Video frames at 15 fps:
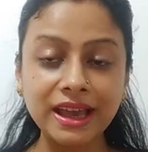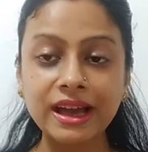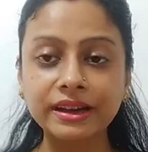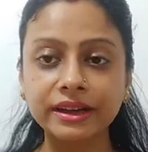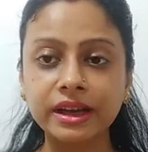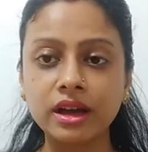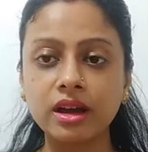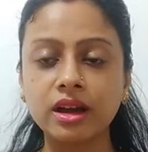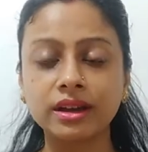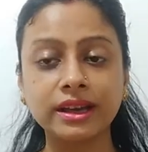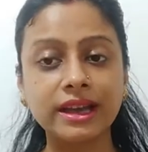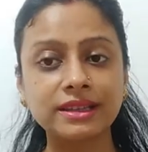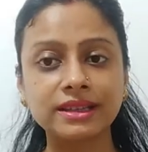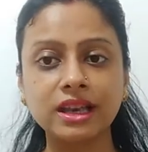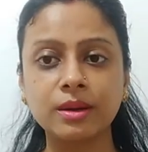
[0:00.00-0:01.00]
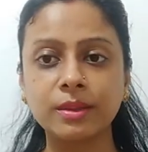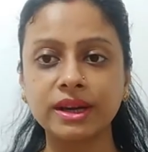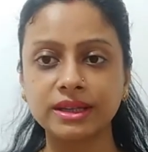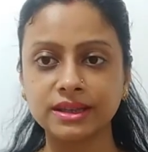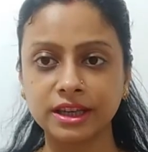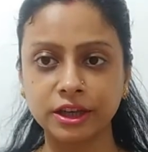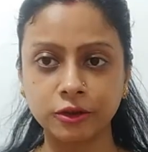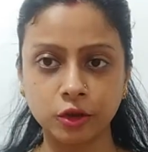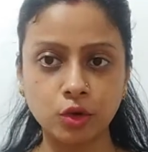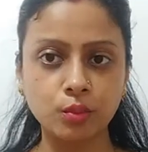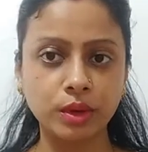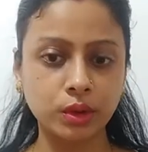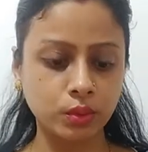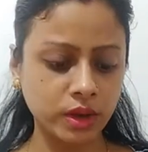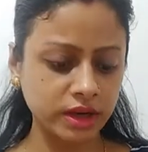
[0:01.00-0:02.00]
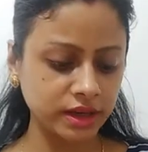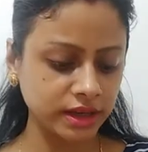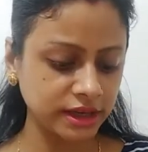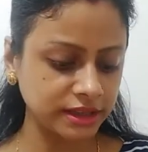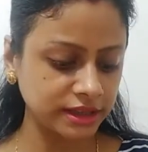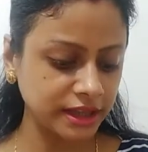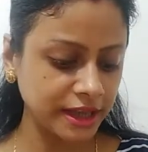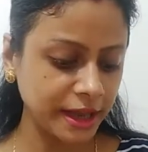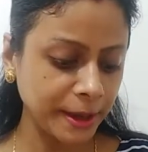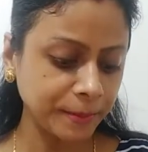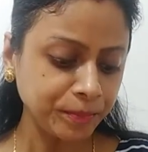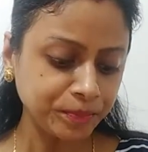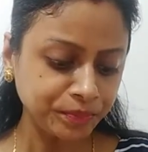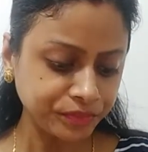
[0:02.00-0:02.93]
क्या क्या कैसे हमारे स्किन के ऊपर वर्क करते हैं